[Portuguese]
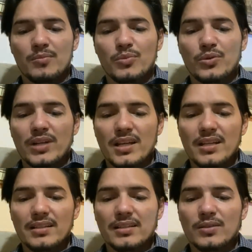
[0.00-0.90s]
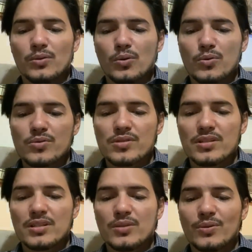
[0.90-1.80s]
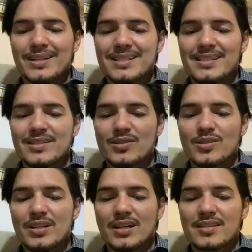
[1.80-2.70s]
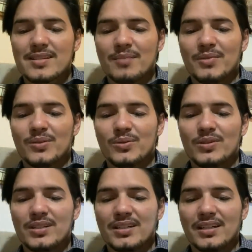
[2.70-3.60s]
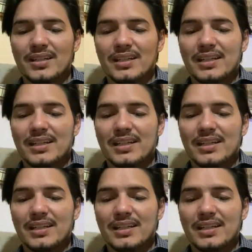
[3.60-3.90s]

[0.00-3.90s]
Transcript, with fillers: porém não conseguiam resistir à sabedoria